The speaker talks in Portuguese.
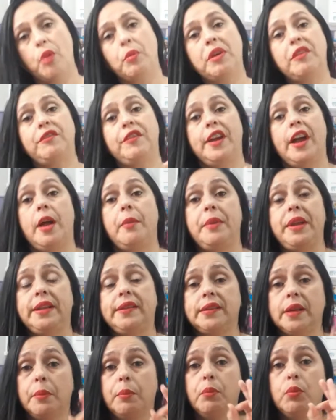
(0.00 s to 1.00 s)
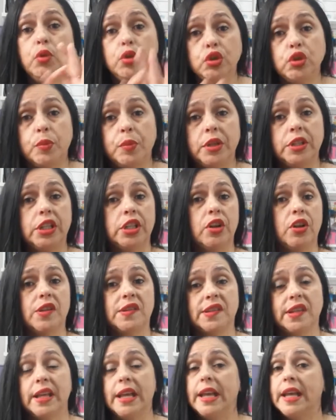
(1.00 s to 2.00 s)
É uma ferramenta muito
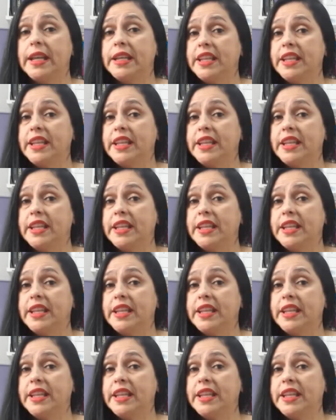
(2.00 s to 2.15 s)
poderosa